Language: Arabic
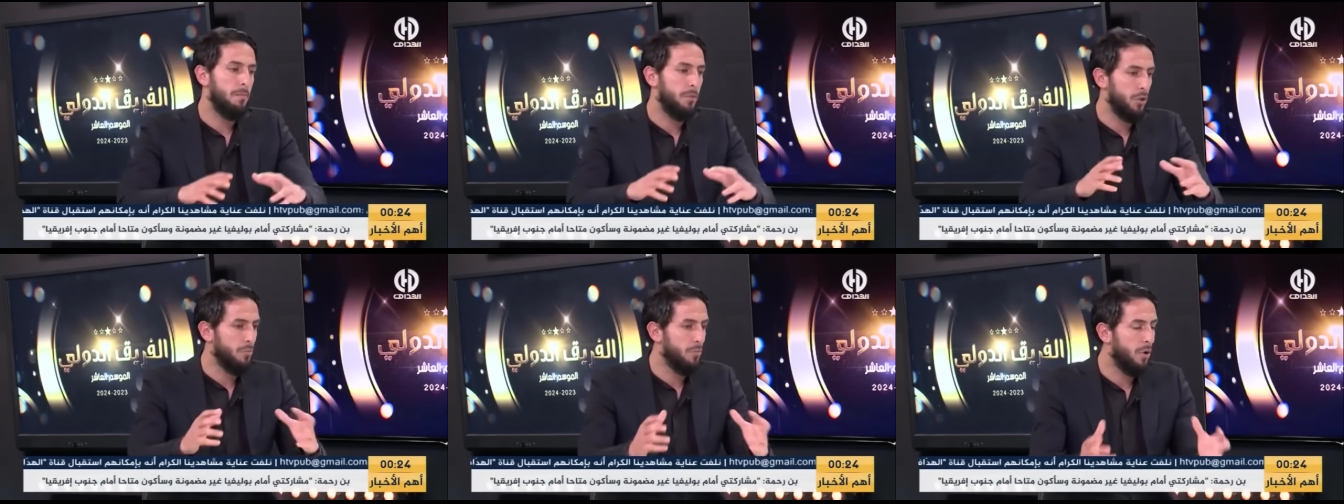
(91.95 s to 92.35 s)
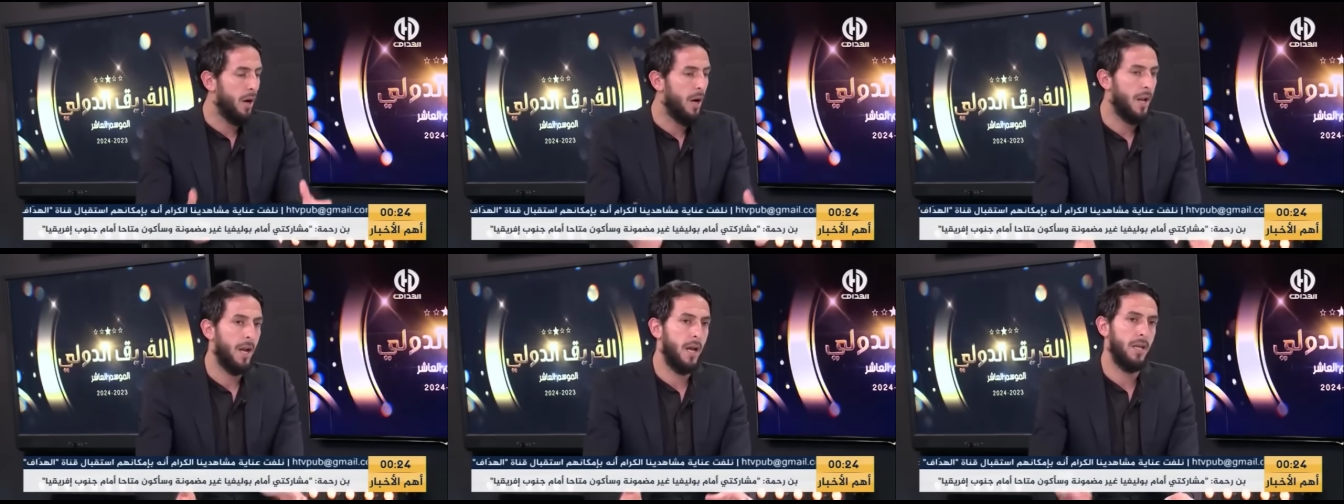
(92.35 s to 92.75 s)

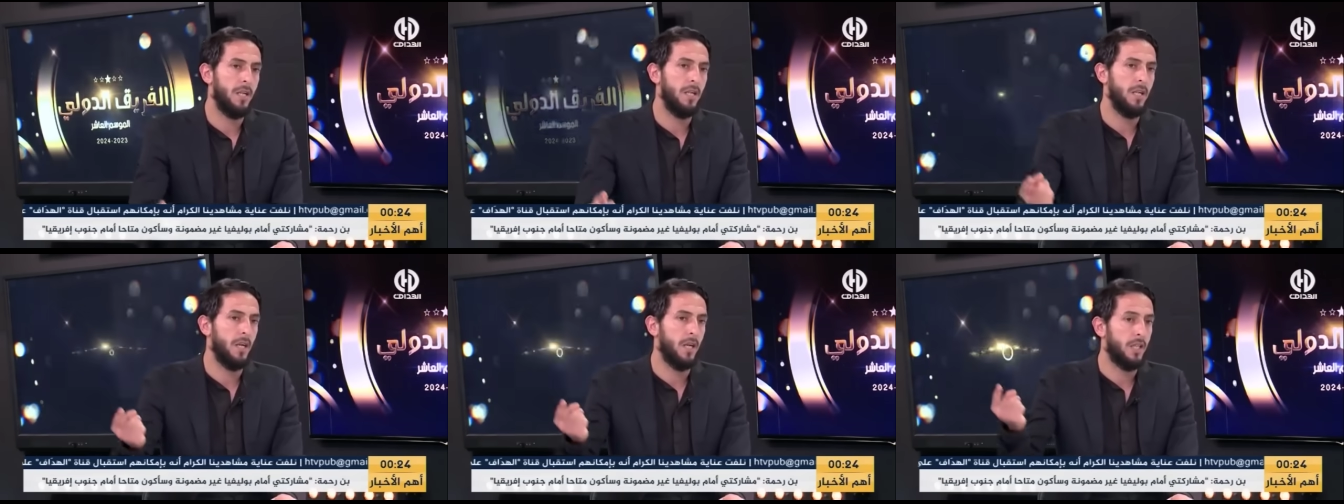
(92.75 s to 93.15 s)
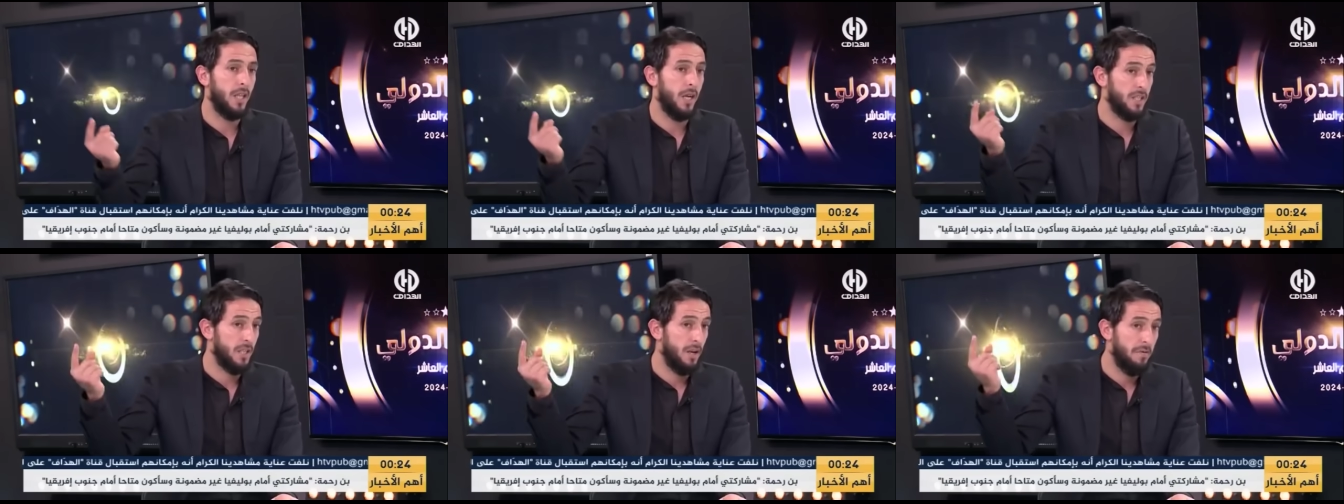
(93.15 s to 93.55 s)
المجموعه راح
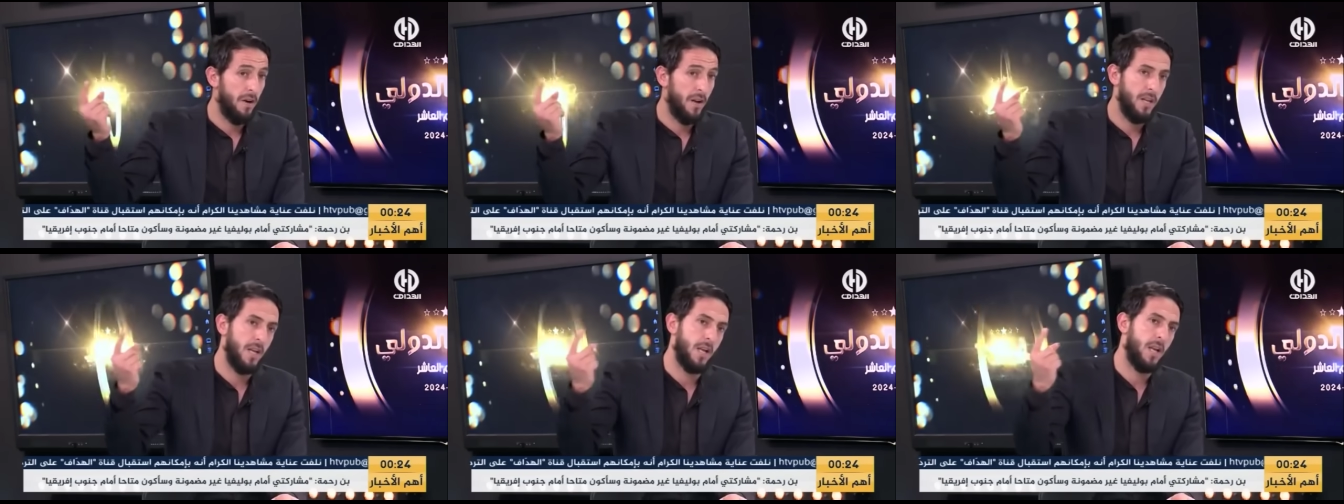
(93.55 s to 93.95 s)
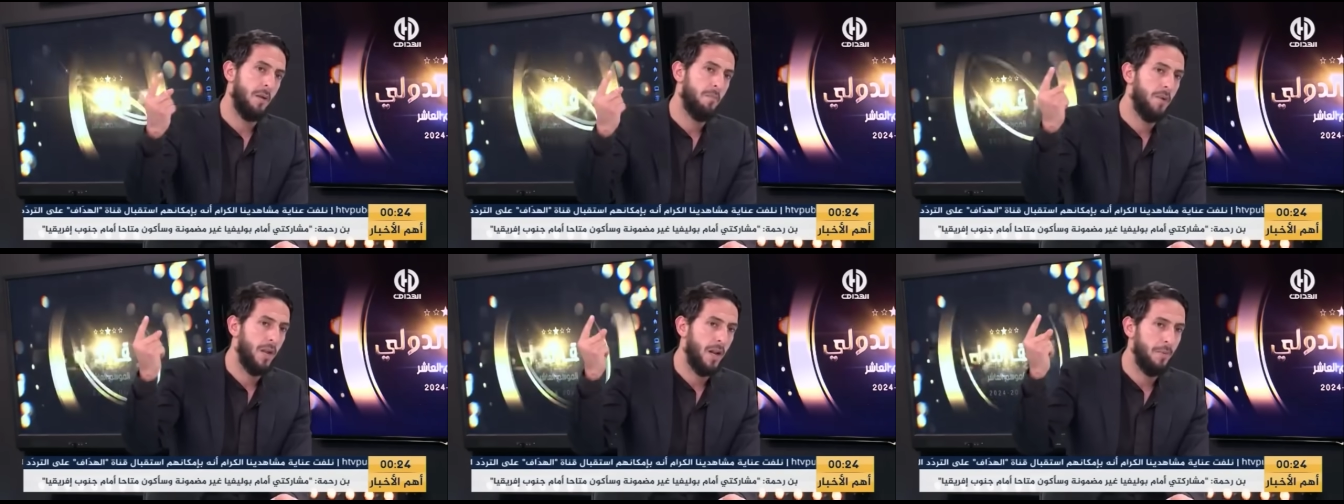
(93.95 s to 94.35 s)
يقطع سفريه
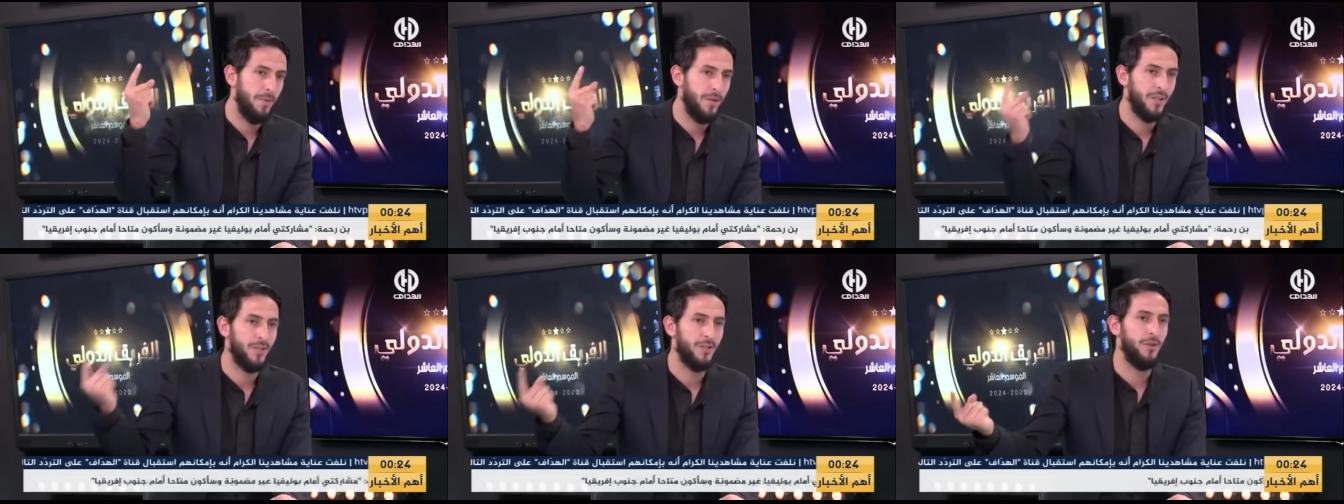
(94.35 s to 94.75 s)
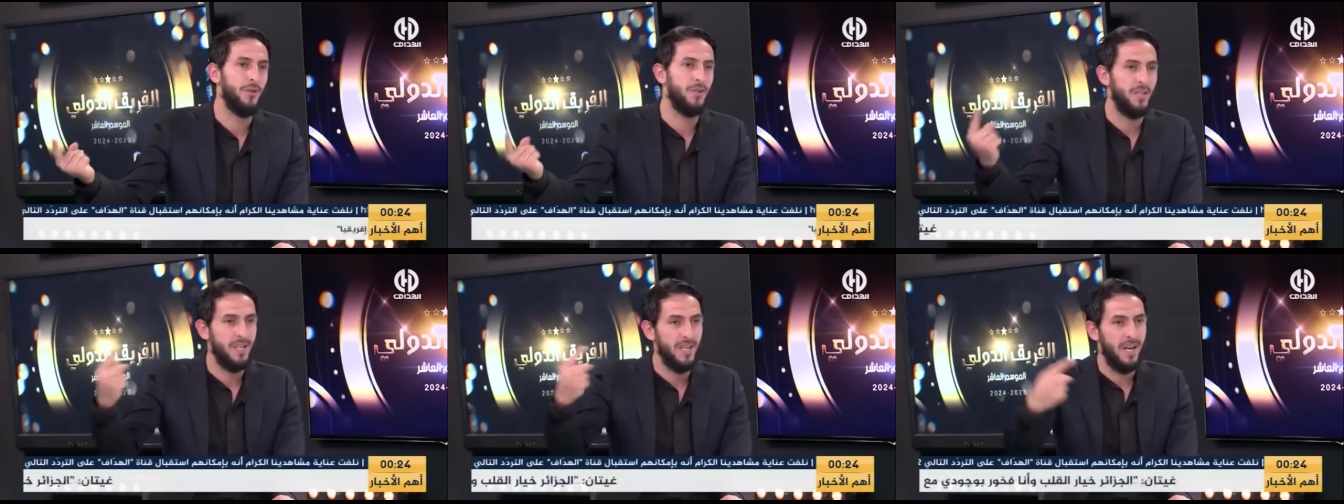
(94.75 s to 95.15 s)
كبيره من
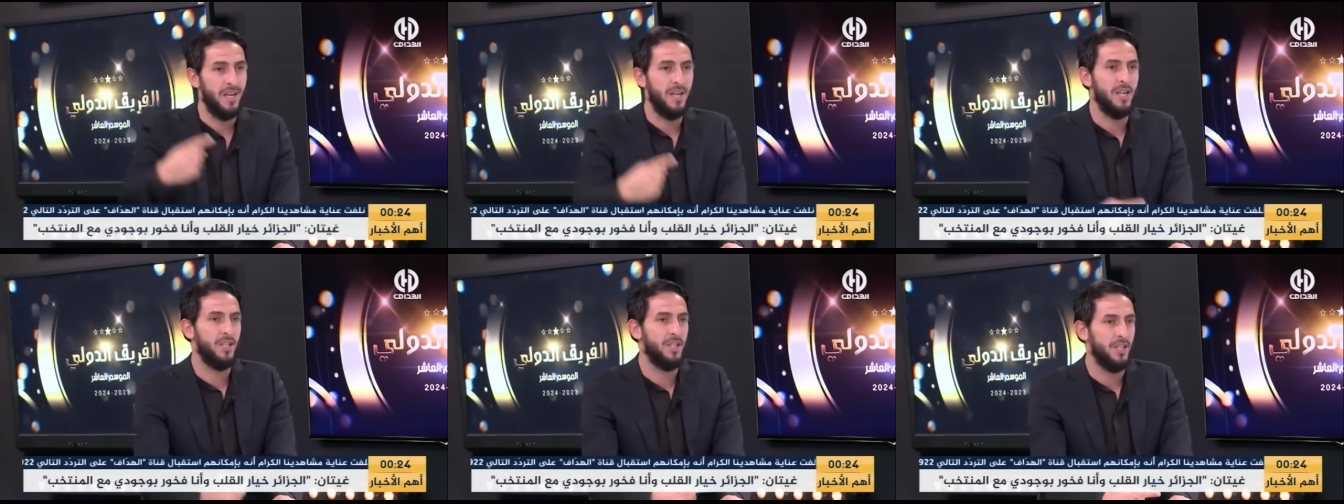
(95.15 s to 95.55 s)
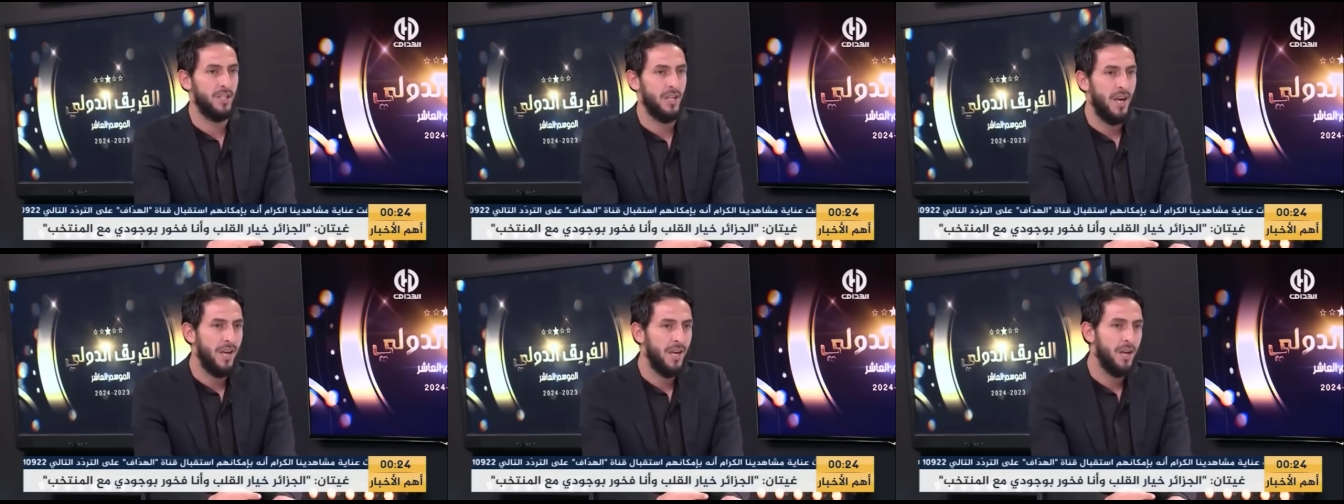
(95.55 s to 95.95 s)
السعوديه الى
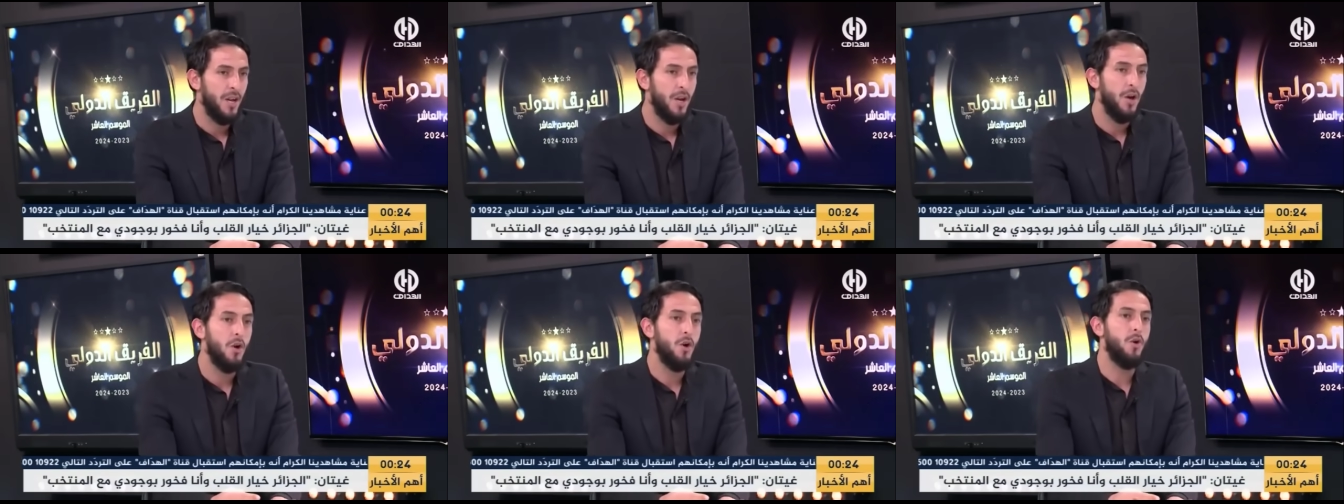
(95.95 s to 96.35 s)
الجزائر